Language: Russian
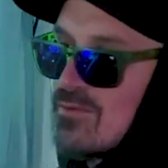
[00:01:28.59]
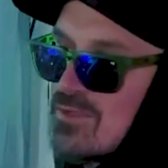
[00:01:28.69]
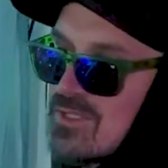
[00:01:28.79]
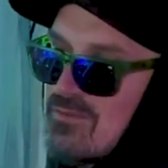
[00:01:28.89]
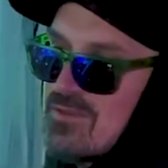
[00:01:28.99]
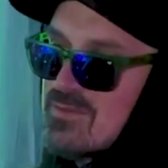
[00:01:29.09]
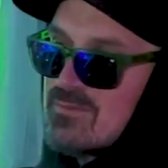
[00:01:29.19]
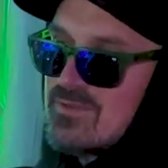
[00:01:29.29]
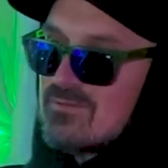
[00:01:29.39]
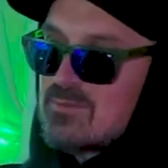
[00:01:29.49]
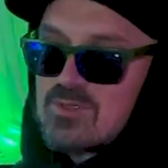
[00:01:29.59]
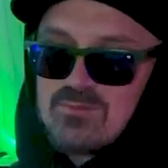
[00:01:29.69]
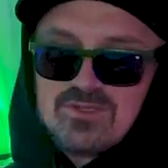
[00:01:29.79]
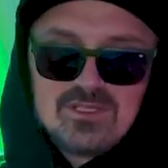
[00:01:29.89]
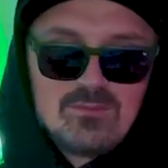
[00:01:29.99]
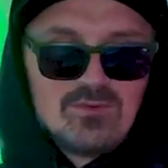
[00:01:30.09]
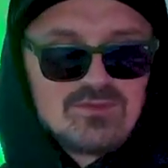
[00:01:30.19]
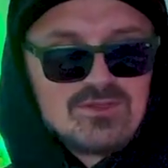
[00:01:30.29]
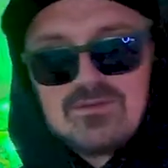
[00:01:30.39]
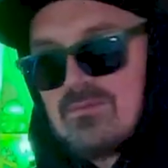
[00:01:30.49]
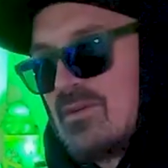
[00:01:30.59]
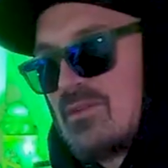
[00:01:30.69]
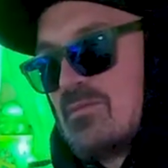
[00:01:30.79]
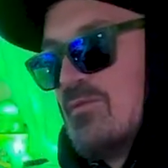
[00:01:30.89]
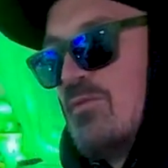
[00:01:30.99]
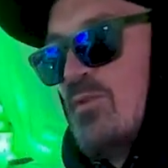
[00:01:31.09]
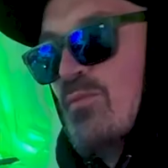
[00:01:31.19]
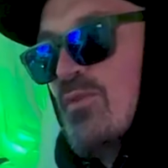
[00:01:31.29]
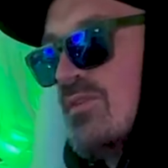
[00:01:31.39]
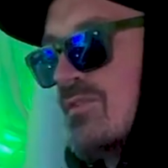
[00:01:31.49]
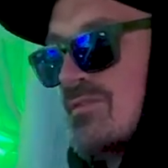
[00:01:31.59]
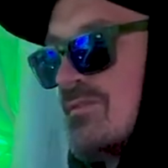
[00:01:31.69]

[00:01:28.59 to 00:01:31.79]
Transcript: Он независимый, вообще беззаботный, поэтому в любой.